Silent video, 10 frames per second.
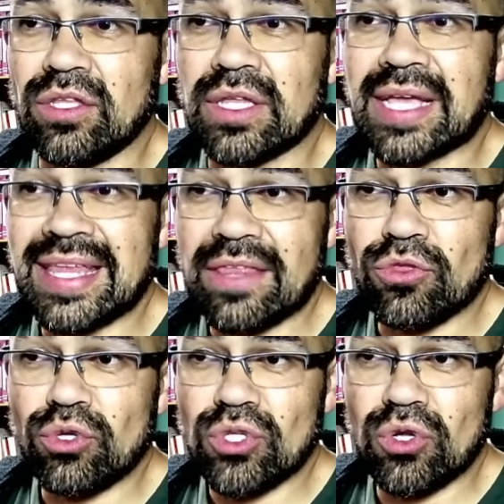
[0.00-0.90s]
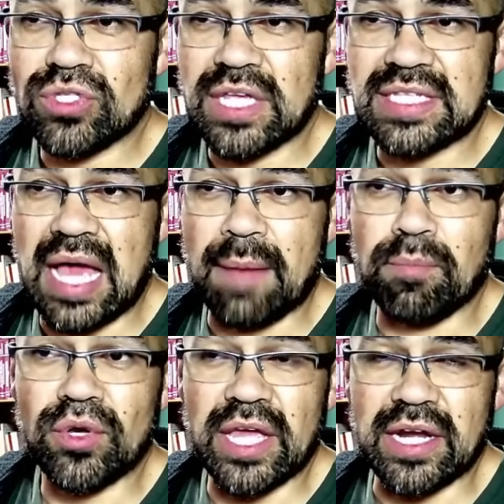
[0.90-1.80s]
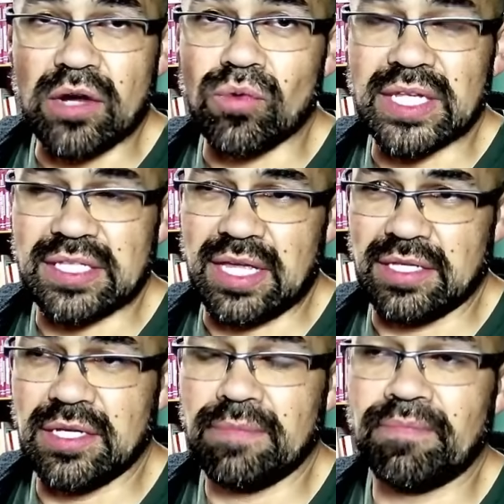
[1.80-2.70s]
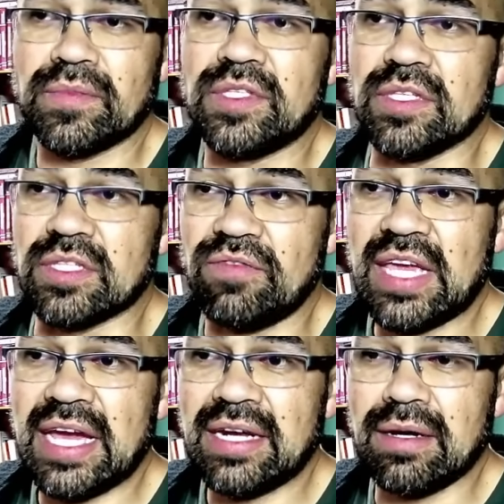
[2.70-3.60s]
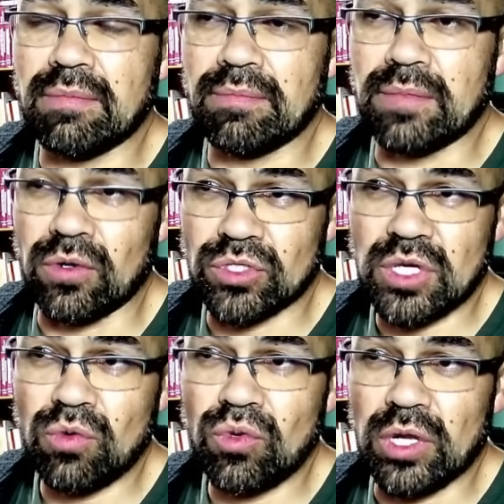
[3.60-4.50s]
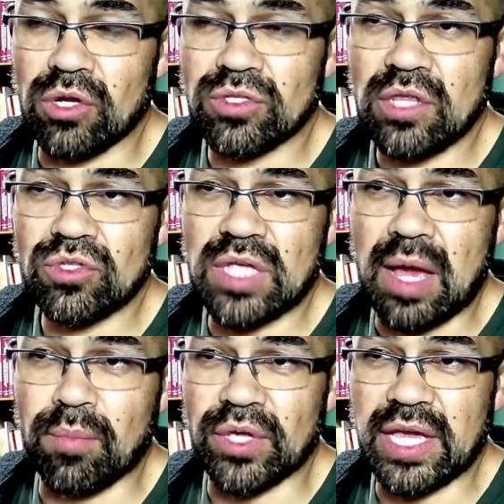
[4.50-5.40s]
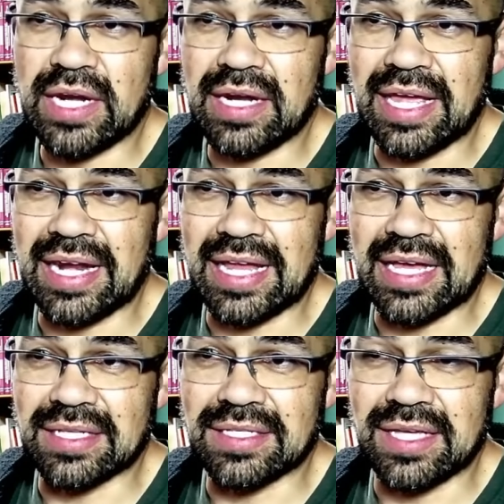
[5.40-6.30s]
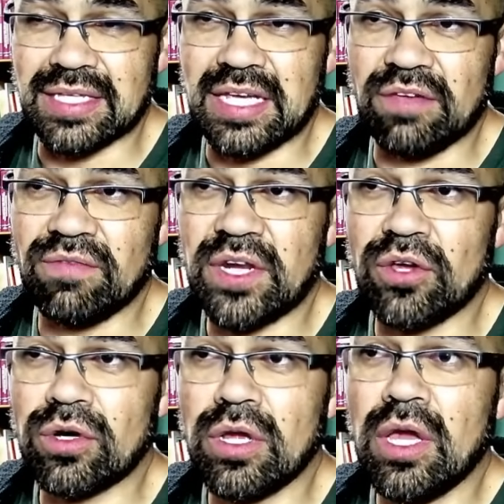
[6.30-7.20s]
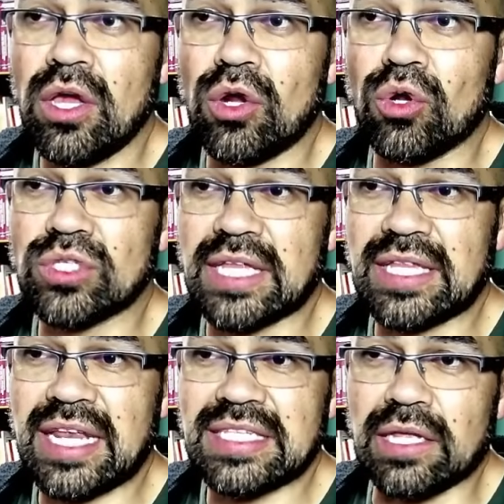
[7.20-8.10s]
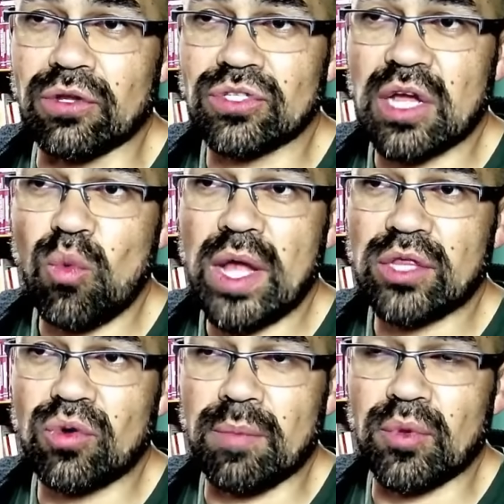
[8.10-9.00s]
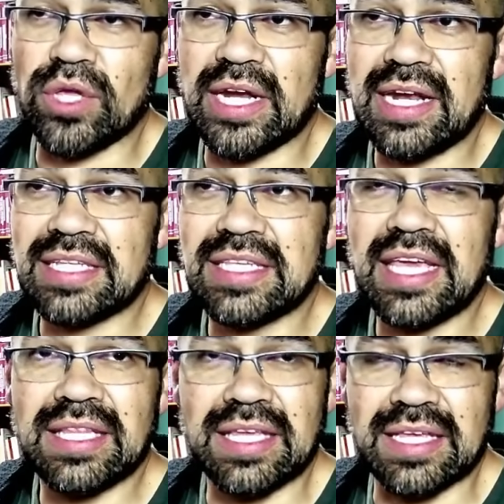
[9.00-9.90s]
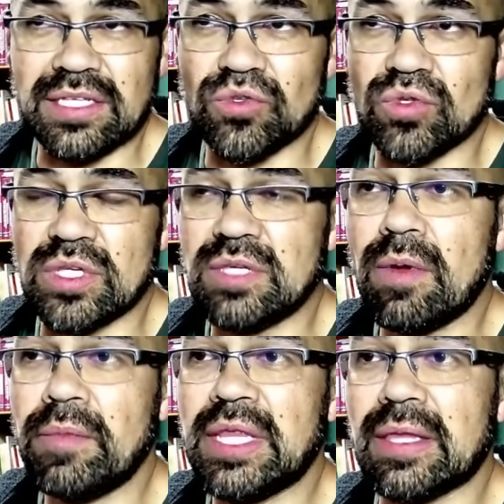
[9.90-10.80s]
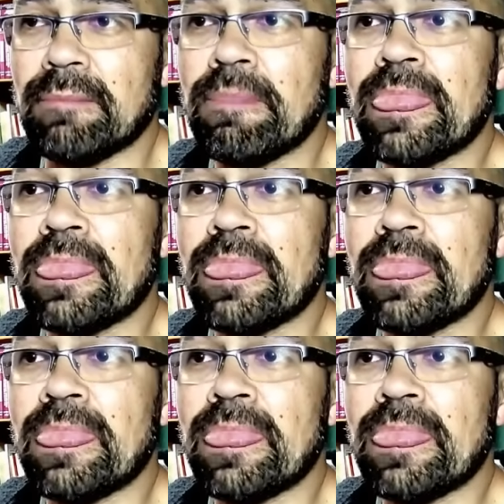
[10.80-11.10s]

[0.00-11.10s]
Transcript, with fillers: Cada dos losas apoyan en una cercha. Si se fijan, los A1 y los A2 apoyan en la cercha inferior, los A3 y los A4 apoyan en la siguiente y así sucesivamente.